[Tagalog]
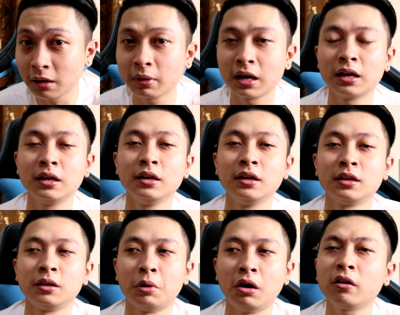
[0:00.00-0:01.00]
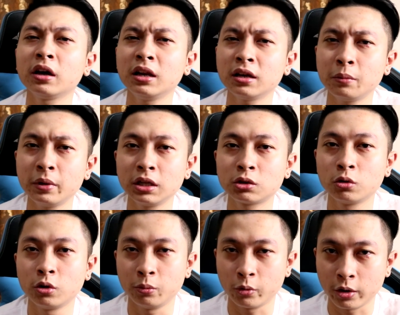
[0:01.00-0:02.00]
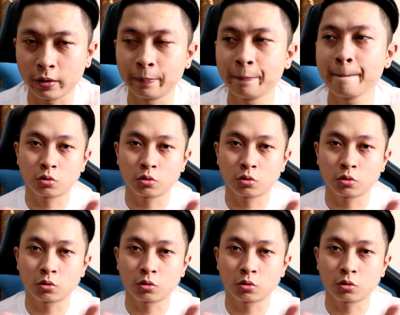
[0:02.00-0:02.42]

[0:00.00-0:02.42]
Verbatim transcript: ka pa, diba? okay lang naman ituloy mo yun.